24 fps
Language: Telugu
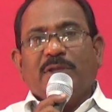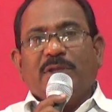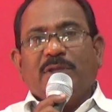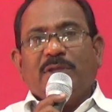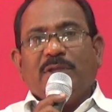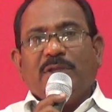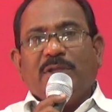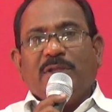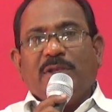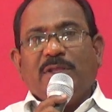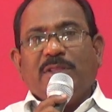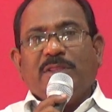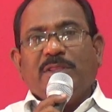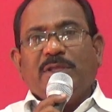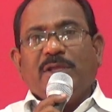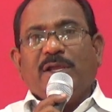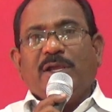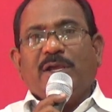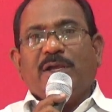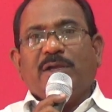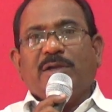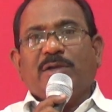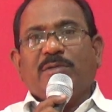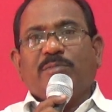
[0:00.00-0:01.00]
ఈ
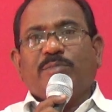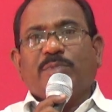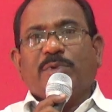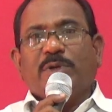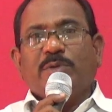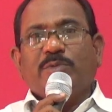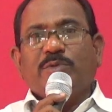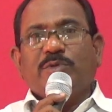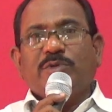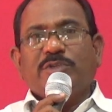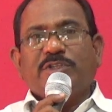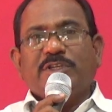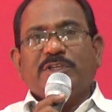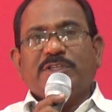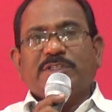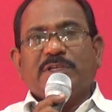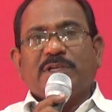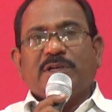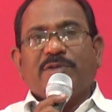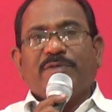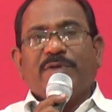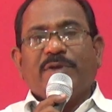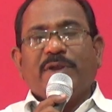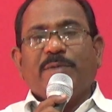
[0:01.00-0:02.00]
రీతిగా ప్రభు
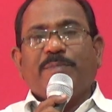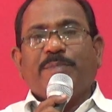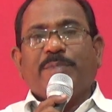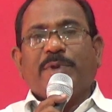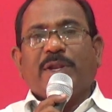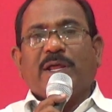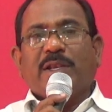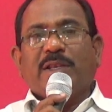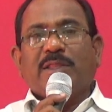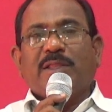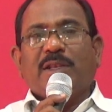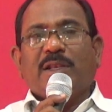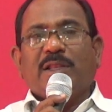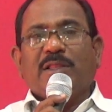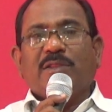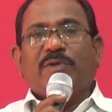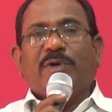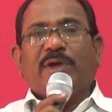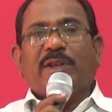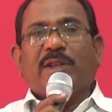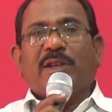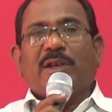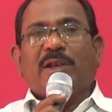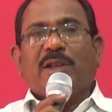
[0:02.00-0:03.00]
చేసినటువంటి ప్రార్థన
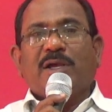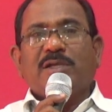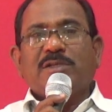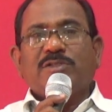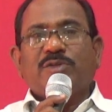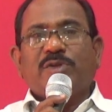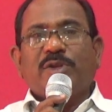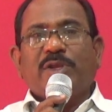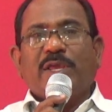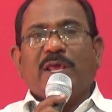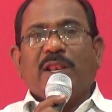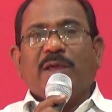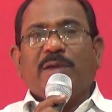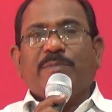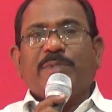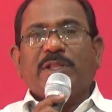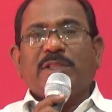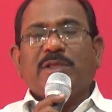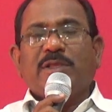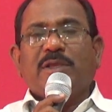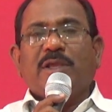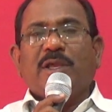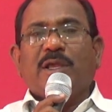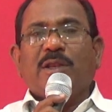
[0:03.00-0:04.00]
ద్వారా లాజురు ఎలా
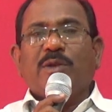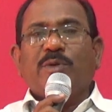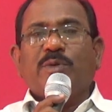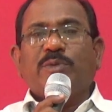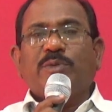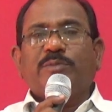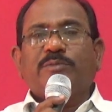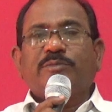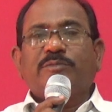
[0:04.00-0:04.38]
బ్రతికారో